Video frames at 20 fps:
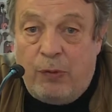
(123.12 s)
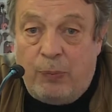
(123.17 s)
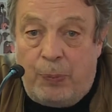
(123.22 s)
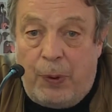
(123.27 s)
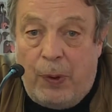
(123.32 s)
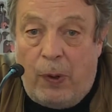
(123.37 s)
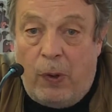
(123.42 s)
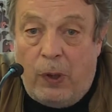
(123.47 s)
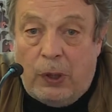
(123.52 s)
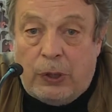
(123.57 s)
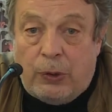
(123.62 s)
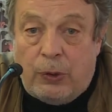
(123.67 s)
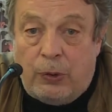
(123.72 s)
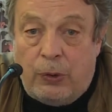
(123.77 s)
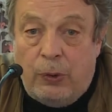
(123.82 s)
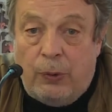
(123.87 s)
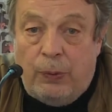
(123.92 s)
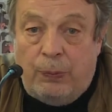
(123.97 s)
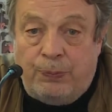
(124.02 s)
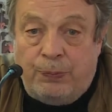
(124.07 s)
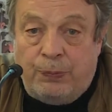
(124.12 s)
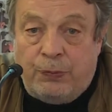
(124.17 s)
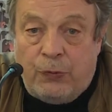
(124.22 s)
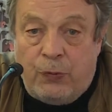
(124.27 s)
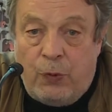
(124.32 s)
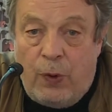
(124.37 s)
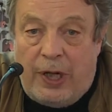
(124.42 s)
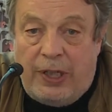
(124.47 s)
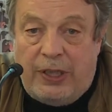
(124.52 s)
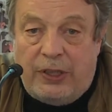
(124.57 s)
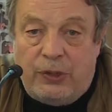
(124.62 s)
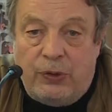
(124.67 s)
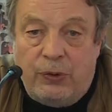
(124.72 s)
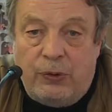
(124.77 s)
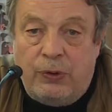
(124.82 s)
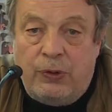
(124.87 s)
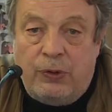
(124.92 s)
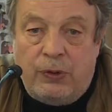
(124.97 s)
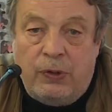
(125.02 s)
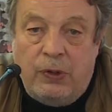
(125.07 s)
un po' mm, quali
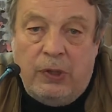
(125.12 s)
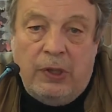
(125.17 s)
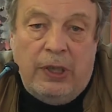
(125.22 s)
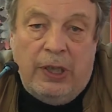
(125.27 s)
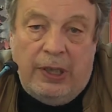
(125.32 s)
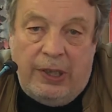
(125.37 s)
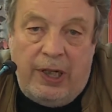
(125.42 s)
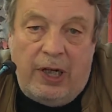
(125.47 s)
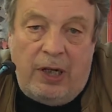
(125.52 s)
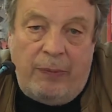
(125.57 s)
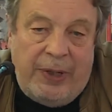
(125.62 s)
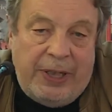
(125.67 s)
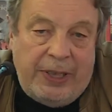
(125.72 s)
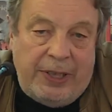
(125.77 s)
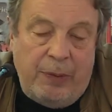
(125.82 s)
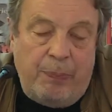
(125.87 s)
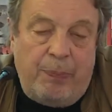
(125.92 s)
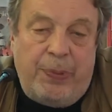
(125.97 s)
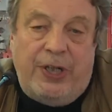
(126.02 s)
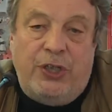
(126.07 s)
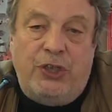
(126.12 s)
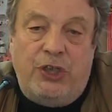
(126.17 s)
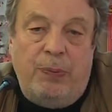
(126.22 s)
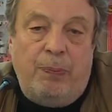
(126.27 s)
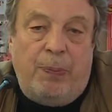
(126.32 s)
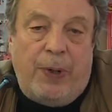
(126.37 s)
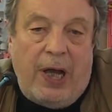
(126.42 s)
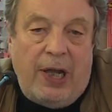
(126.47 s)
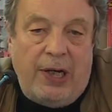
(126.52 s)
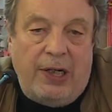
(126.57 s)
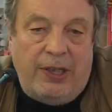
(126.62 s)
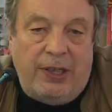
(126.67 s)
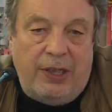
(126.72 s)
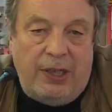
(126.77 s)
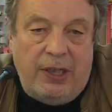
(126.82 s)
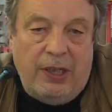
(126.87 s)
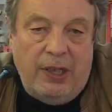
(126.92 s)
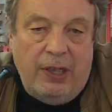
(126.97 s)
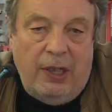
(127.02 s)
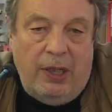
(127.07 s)
sono gli elementi principali
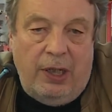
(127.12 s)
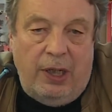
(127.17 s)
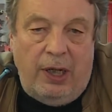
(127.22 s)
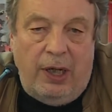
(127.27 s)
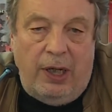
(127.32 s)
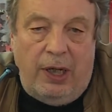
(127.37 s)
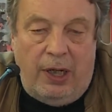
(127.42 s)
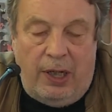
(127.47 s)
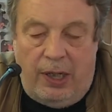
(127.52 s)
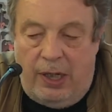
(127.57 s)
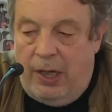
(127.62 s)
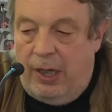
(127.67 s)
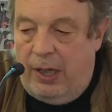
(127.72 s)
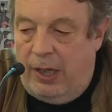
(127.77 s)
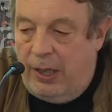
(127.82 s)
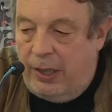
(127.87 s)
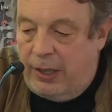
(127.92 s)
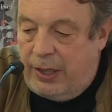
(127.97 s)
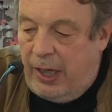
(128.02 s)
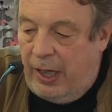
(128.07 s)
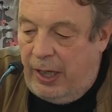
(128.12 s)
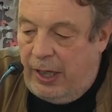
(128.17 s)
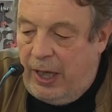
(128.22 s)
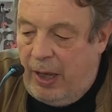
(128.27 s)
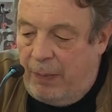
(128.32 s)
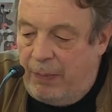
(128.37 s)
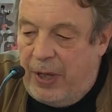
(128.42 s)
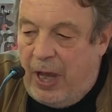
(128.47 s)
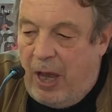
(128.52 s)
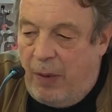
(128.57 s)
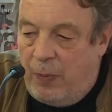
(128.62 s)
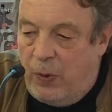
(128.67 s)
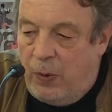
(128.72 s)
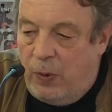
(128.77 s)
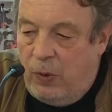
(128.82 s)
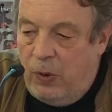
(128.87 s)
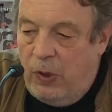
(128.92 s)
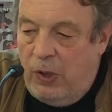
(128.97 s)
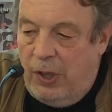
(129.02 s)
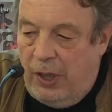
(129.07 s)
di, eh, eh, che, che,
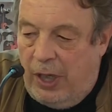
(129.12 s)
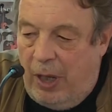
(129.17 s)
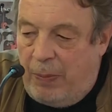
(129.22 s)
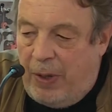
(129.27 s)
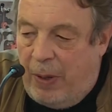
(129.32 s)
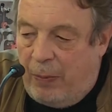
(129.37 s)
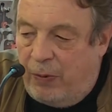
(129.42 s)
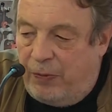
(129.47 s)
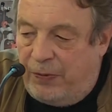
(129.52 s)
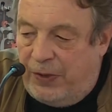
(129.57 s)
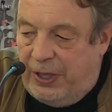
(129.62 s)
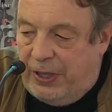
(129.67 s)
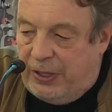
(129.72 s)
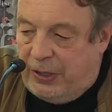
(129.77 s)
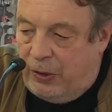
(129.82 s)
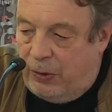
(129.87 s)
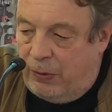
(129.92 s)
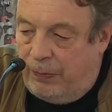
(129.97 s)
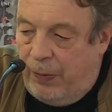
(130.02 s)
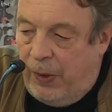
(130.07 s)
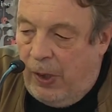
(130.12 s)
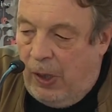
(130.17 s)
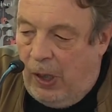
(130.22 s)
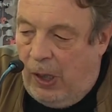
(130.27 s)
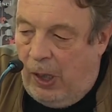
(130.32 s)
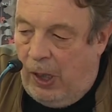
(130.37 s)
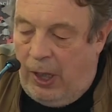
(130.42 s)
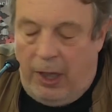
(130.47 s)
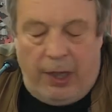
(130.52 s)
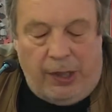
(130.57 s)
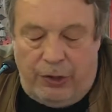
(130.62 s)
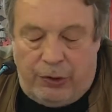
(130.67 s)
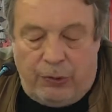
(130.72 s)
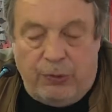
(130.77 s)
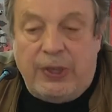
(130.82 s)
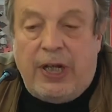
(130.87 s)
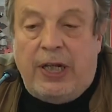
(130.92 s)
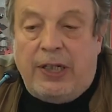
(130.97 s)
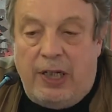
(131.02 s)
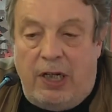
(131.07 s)
abbiamo, che, abbiamo, visto. Eh,
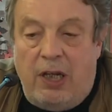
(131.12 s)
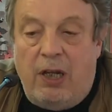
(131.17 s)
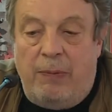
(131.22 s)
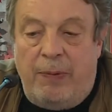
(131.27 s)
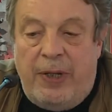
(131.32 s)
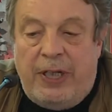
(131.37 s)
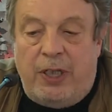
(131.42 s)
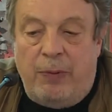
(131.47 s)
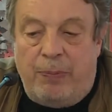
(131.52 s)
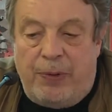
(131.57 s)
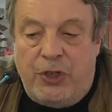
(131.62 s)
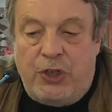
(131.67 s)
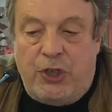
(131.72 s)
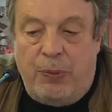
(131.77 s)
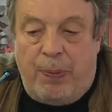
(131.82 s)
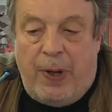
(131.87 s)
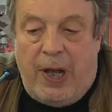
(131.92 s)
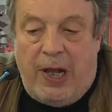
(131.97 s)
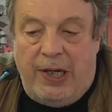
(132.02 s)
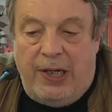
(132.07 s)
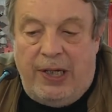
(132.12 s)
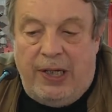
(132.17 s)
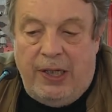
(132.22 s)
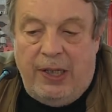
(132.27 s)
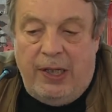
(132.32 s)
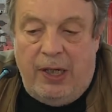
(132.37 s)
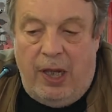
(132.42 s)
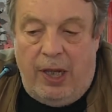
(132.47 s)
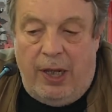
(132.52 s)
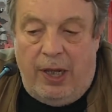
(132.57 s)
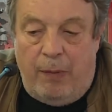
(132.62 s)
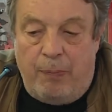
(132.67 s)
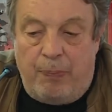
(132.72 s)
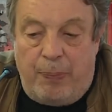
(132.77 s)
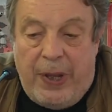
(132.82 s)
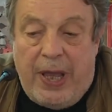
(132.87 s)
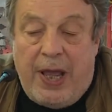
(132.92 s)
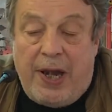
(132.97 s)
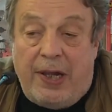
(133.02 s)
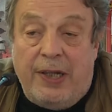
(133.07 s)
scusate, gli elementi principali eh,
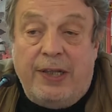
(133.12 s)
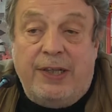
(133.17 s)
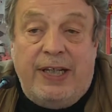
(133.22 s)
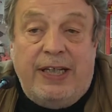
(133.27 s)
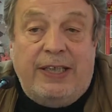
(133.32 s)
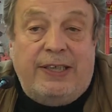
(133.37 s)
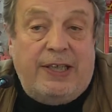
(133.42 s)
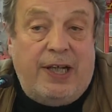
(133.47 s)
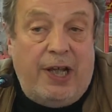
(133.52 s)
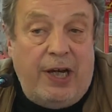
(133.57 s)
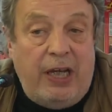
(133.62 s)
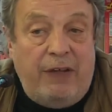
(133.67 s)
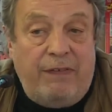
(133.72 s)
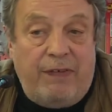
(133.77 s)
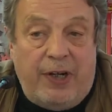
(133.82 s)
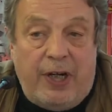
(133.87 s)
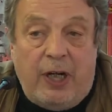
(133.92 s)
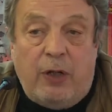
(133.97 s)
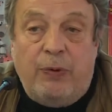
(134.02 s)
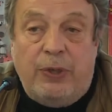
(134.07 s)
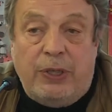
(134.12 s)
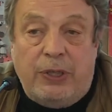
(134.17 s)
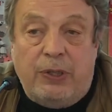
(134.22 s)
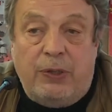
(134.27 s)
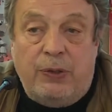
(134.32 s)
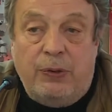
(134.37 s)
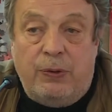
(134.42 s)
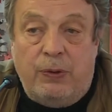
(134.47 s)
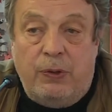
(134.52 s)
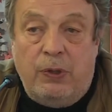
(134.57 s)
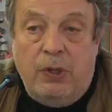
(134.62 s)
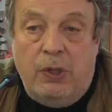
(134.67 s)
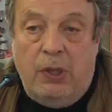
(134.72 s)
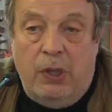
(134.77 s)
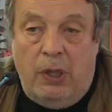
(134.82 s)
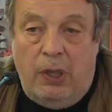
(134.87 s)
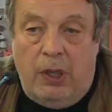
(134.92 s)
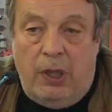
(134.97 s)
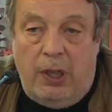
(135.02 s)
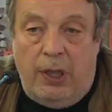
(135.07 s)
per descrivere questo
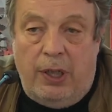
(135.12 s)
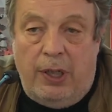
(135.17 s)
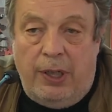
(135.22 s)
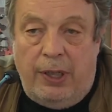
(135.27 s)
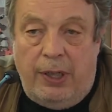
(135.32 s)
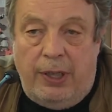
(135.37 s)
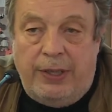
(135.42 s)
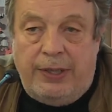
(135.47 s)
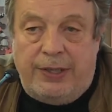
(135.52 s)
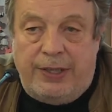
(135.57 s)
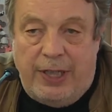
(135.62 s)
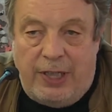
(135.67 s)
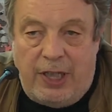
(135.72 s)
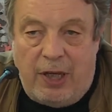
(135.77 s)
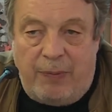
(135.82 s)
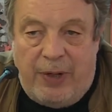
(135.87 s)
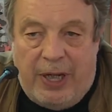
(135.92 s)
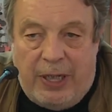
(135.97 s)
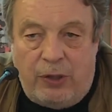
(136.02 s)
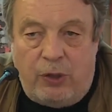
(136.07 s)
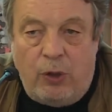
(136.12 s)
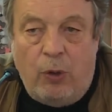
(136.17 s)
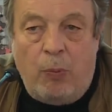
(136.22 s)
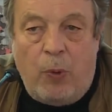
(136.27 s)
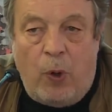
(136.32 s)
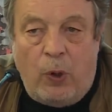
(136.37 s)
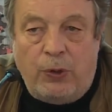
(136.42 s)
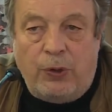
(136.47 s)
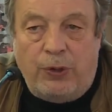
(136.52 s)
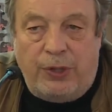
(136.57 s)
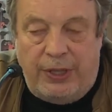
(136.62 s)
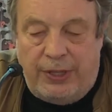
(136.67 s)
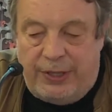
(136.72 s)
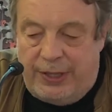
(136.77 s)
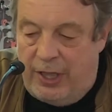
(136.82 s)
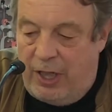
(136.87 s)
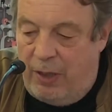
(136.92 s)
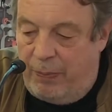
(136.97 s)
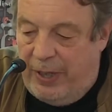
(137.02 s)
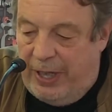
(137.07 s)
eh, insegnamento, modo di
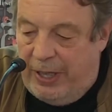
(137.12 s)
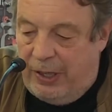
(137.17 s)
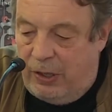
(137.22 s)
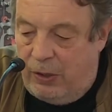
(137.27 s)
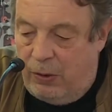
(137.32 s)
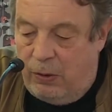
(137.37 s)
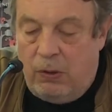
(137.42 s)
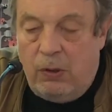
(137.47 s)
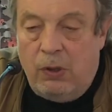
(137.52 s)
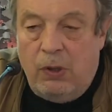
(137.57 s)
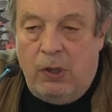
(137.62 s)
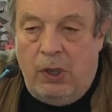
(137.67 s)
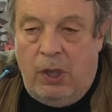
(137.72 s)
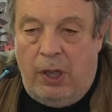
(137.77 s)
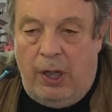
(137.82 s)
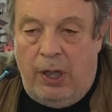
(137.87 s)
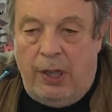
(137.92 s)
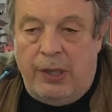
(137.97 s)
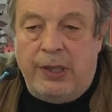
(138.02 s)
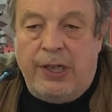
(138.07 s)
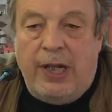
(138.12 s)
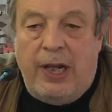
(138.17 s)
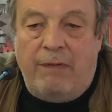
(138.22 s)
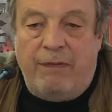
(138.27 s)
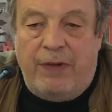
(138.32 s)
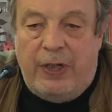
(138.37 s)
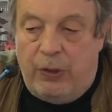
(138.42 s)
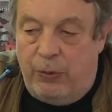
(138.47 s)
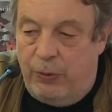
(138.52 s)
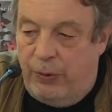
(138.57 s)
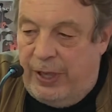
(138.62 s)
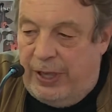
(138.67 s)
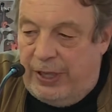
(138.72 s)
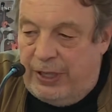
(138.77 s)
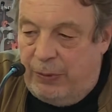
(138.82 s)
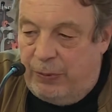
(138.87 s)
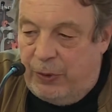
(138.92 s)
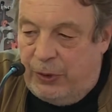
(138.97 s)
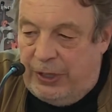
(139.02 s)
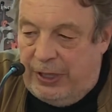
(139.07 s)
insegnamento nel
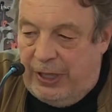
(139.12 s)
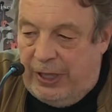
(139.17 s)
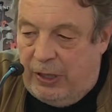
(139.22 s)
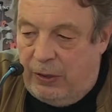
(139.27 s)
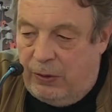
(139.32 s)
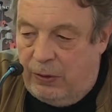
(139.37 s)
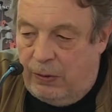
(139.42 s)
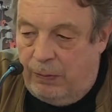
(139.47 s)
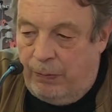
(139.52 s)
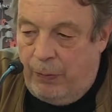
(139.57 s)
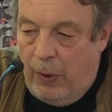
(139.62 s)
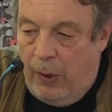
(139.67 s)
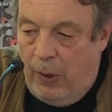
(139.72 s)
XXI secolo.